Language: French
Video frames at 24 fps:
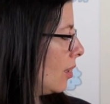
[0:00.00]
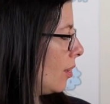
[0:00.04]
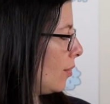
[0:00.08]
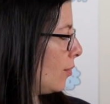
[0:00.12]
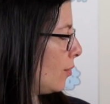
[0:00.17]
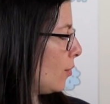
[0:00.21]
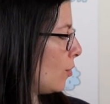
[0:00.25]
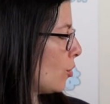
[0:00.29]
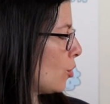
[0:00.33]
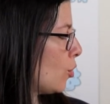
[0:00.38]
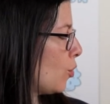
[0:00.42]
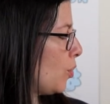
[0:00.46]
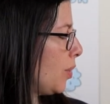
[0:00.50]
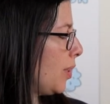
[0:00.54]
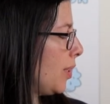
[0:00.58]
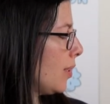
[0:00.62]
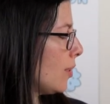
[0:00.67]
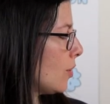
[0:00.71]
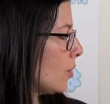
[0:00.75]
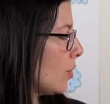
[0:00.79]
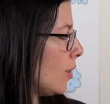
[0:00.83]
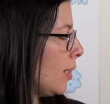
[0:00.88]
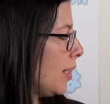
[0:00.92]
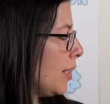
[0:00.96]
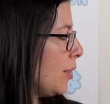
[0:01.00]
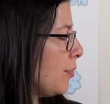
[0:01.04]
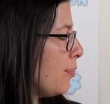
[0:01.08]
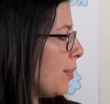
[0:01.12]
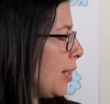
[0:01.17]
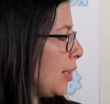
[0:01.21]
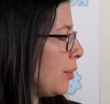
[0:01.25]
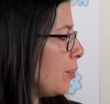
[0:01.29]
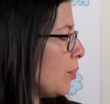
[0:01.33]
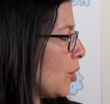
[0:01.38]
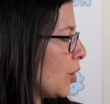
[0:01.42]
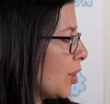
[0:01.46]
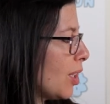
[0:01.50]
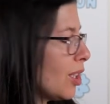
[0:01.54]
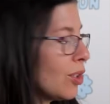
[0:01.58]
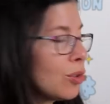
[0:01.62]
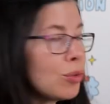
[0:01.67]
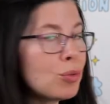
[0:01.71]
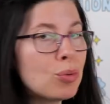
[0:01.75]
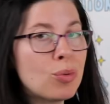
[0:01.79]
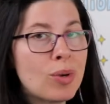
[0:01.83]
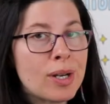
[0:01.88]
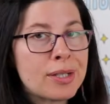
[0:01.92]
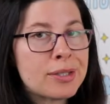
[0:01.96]
Euh, je suis désolée de m'être moquée de
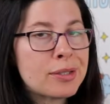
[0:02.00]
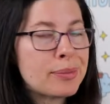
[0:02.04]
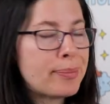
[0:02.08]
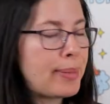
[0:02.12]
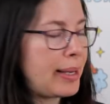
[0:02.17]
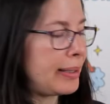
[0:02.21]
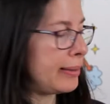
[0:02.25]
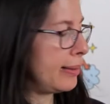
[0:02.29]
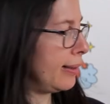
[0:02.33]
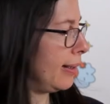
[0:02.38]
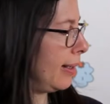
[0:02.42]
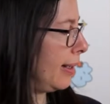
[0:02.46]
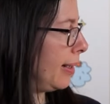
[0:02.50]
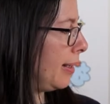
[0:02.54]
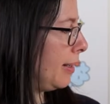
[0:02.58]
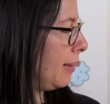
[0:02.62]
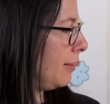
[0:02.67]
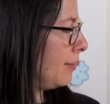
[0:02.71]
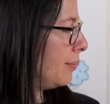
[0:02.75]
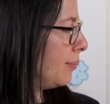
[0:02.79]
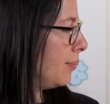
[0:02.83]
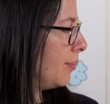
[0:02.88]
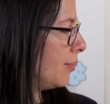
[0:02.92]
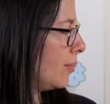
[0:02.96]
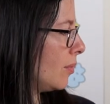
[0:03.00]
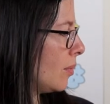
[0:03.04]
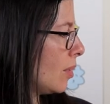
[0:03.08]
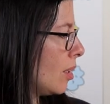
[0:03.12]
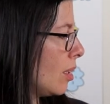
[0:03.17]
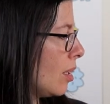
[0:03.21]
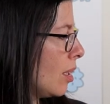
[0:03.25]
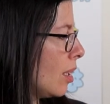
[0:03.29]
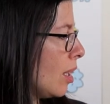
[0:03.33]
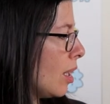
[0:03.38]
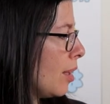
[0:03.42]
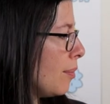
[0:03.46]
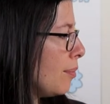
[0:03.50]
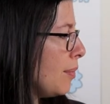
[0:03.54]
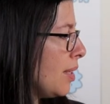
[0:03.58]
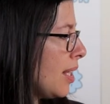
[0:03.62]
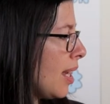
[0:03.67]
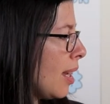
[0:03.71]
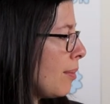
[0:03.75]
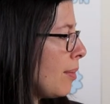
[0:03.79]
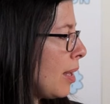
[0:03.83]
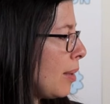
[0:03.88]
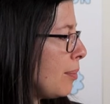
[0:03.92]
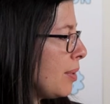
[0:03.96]
toi ce matin.
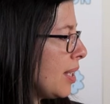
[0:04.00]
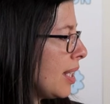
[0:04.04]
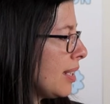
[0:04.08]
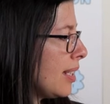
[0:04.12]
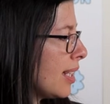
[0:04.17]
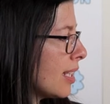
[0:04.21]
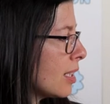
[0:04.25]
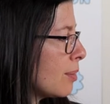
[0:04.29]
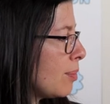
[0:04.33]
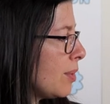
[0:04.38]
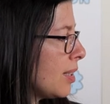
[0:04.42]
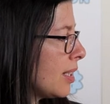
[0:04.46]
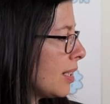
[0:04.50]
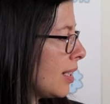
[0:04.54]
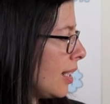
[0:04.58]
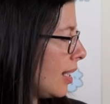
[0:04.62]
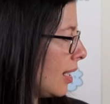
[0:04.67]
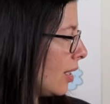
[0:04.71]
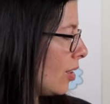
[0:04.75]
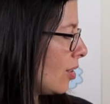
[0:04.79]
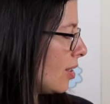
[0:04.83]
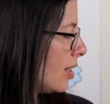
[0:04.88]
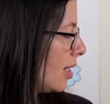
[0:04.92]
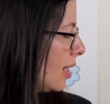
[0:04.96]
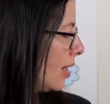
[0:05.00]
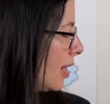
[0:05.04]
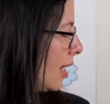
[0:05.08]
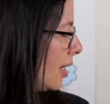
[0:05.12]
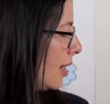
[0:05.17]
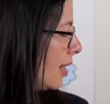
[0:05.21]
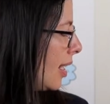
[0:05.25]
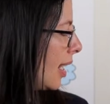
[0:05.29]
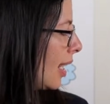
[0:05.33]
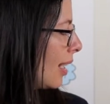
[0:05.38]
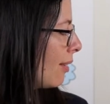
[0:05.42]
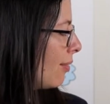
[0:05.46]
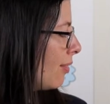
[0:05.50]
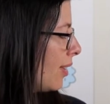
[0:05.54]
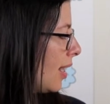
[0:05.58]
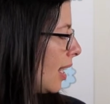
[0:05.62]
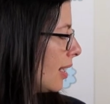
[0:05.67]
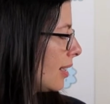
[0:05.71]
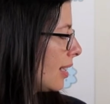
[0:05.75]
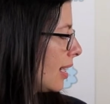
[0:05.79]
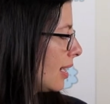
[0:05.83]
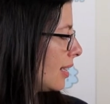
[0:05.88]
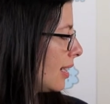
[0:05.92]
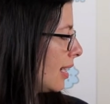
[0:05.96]
Mia m'a bien expliqué que c'était
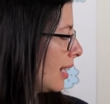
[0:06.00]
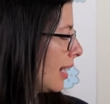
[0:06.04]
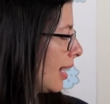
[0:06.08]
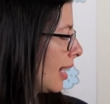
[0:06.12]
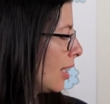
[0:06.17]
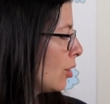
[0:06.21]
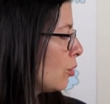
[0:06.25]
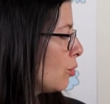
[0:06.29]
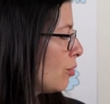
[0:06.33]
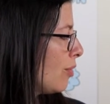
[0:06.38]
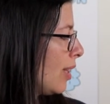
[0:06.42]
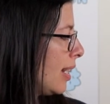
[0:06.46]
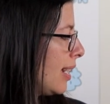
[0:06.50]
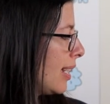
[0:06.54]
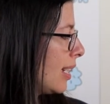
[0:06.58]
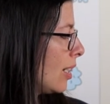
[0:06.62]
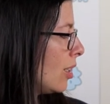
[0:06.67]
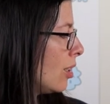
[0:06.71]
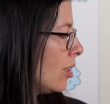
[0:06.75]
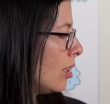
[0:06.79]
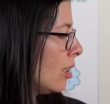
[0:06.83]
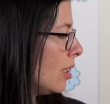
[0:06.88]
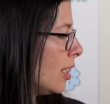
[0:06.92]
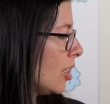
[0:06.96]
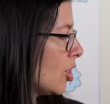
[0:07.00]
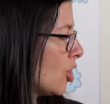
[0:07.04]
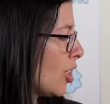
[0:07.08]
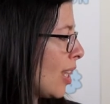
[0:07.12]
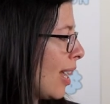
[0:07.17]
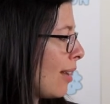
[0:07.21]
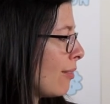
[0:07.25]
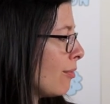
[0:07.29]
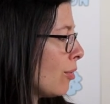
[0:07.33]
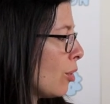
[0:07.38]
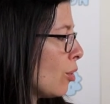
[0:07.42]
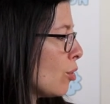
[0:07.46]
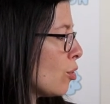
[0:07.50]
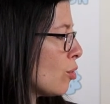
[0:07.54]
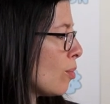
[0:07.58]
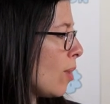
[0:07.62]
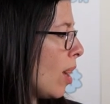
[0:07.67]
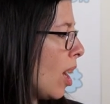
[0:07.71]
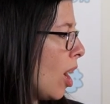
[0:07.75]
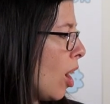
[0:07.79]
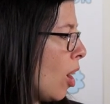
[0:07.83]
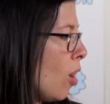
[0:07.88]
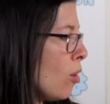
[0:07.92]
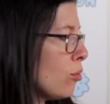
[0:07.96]
terrifiant d'intégrer une nouvelle école et j'ai
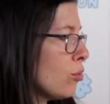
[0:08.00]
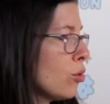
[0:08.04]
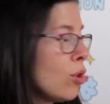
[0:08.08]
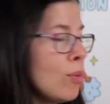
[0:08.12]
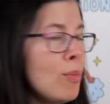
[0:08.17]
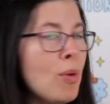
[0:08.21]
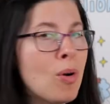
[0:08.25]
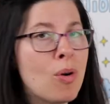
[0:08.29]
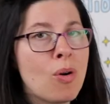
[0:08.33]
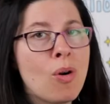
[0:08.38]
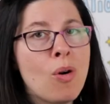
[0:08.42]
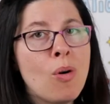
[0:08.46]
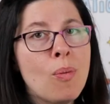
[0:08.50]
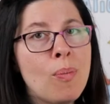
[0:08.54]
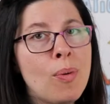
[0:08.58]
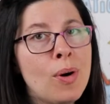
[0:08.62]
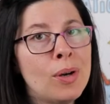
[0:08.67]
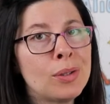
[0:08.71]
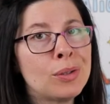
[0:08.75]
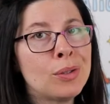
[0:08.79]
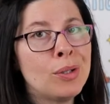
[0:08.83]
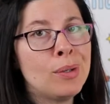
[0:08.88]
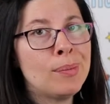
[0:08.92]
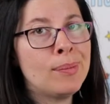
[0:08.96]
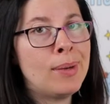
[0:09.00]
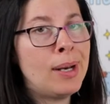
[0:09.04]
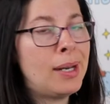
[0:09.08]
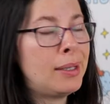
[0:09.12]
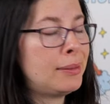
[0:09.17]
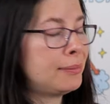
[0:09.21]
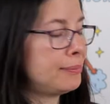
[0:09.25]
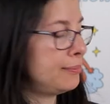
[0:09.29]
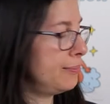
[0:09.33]
affreusement honte de mon comportement.